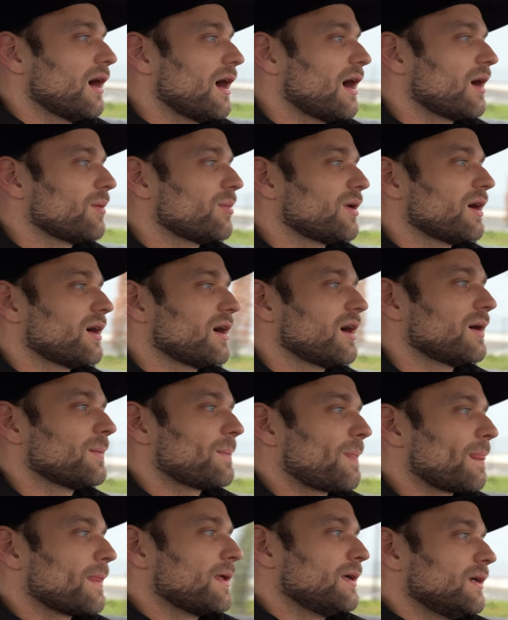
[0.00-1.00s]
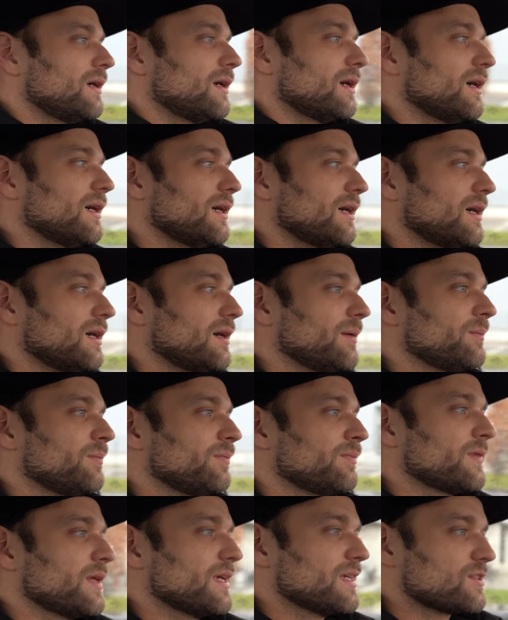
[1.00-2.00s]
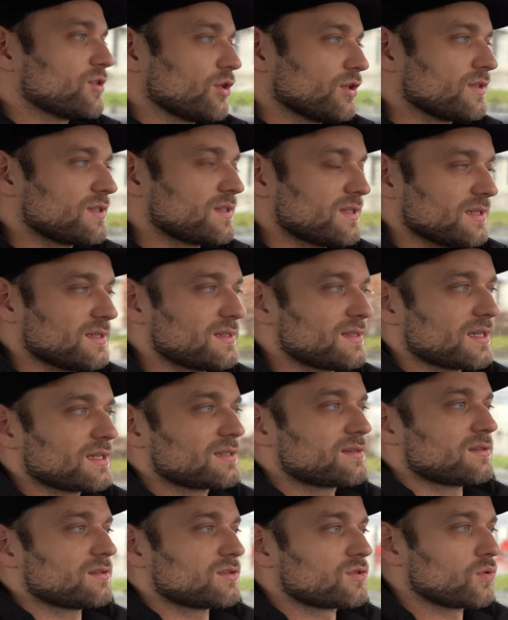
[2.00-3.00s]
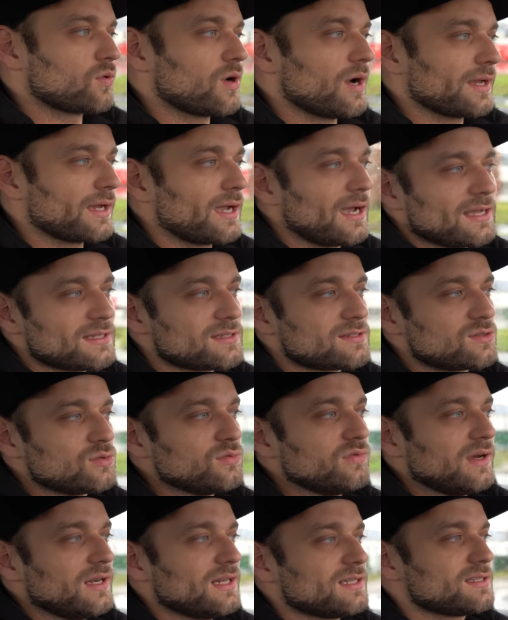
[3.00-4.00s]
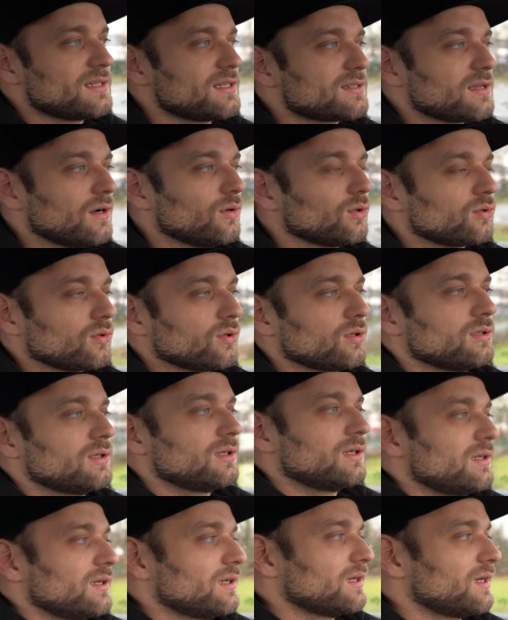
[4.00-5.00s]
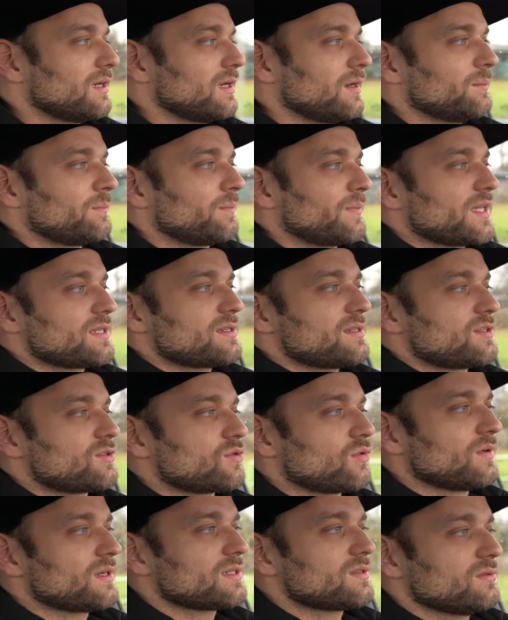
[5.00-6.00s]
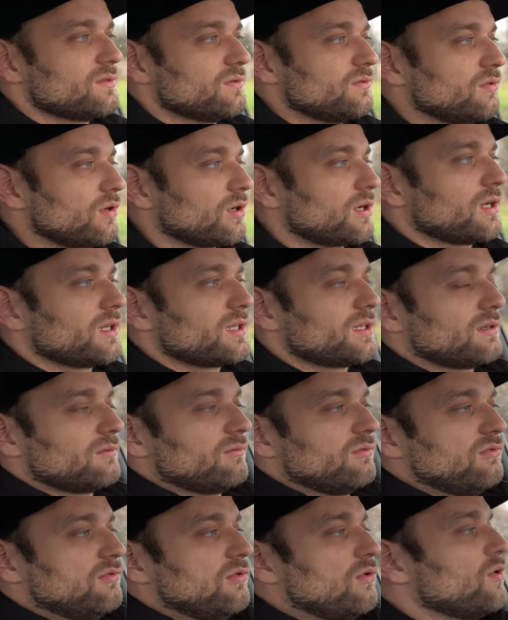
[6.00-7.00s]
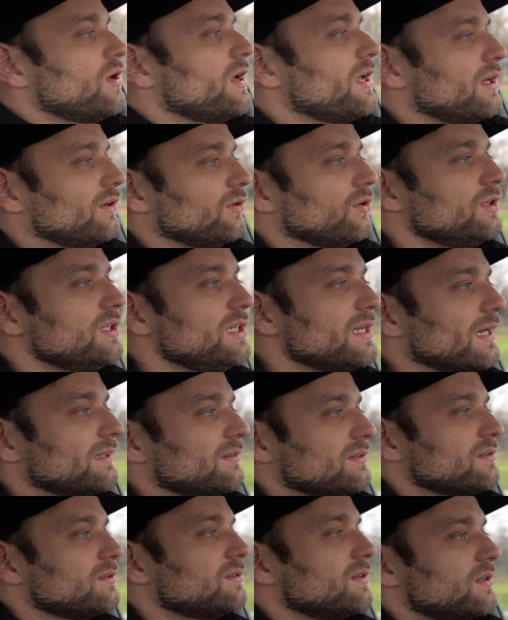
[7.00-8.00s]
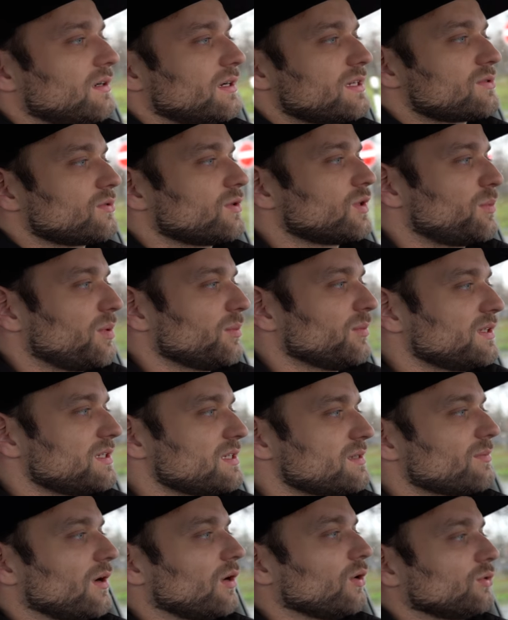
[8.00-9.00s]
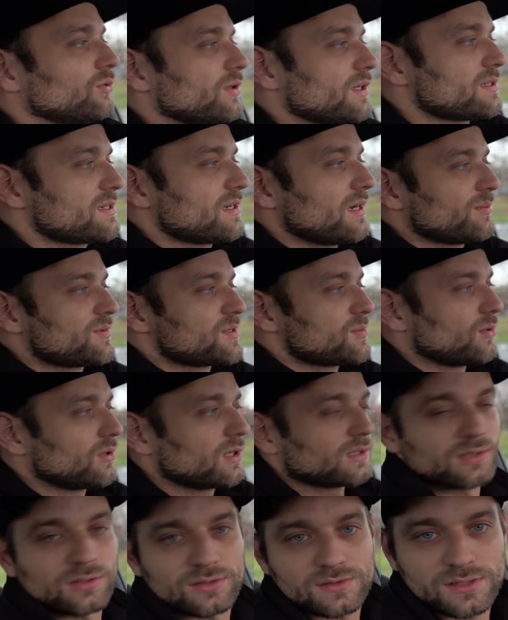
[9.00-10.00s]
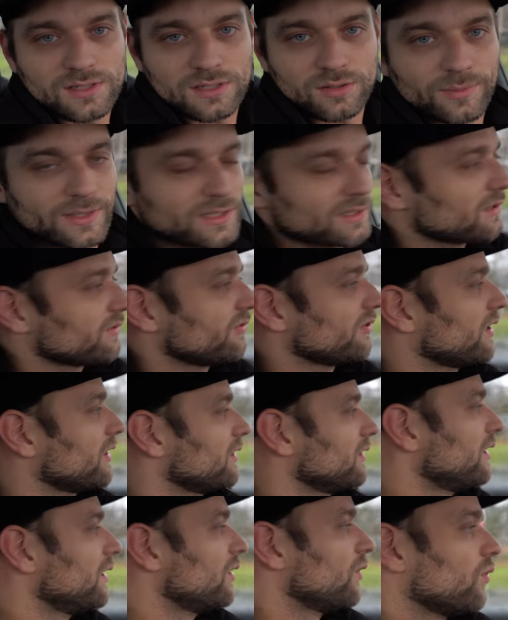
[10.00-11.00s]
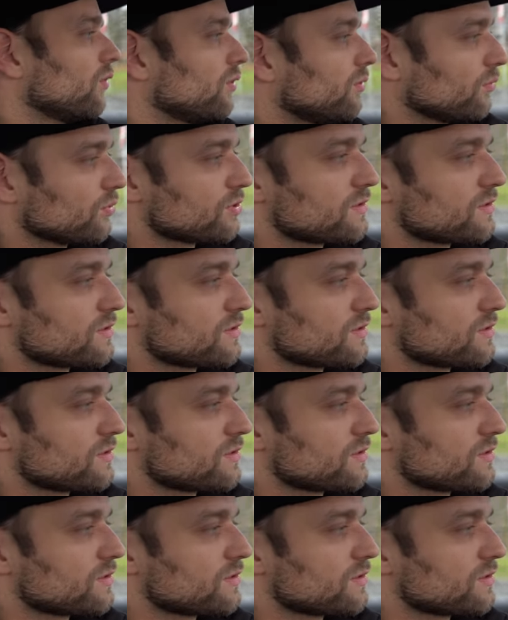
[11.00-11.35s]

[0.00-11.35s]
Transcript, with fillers: Aber ähm, sonst ist das so ein krass zuverlässiges Auto, ähm, dass ich sowas wirklich vorher noch nie hatte. Also ich bin mit diesem Auto jetzt knapp 200.000 Kilometer gefahren und